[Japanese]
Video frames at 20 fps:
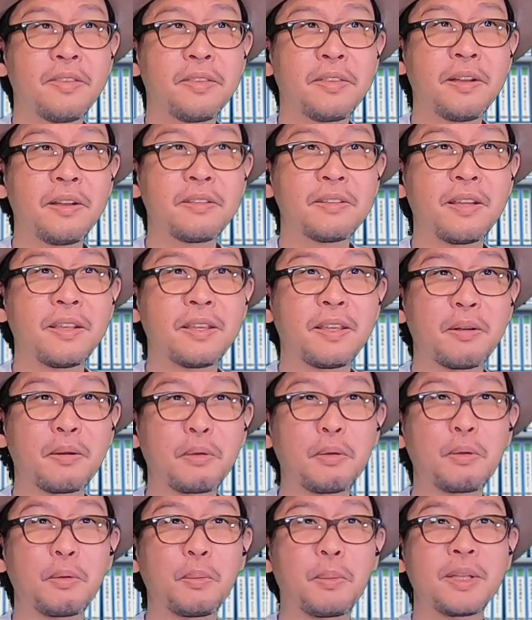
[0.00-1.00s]
何なんだろ
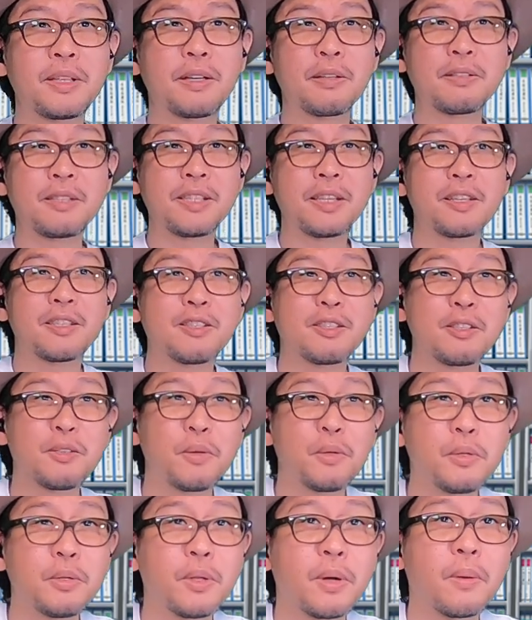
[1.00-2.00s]
うけどまた癖が
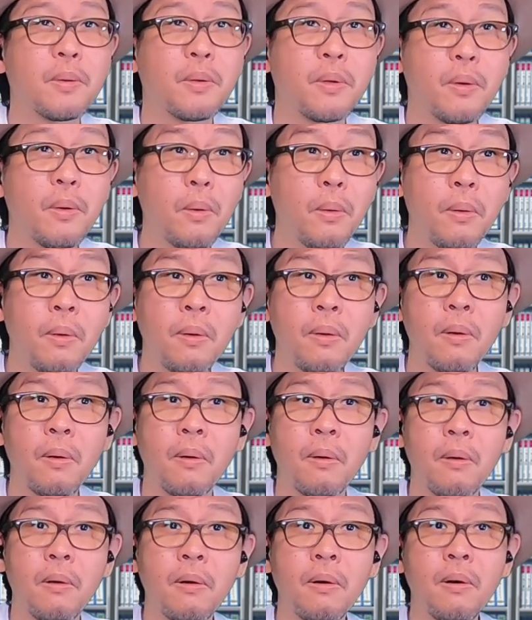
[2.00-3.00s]
強いんだろうね。お
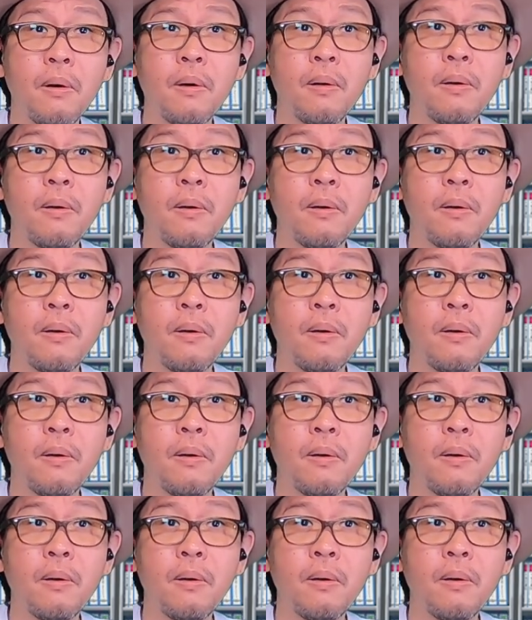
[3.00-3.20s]
お